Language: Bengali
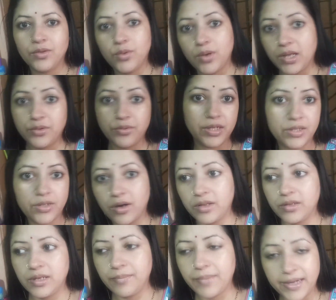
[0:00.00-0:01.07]
দৌড়াদৌড়ি
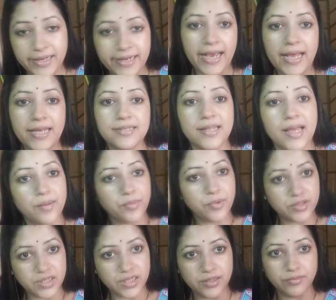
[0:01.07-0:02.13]
দৌড়াদৌড়ি বাড়ির কাজ
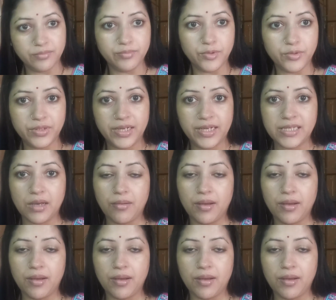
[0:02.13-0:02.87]
তারপর সেই মন্দিরে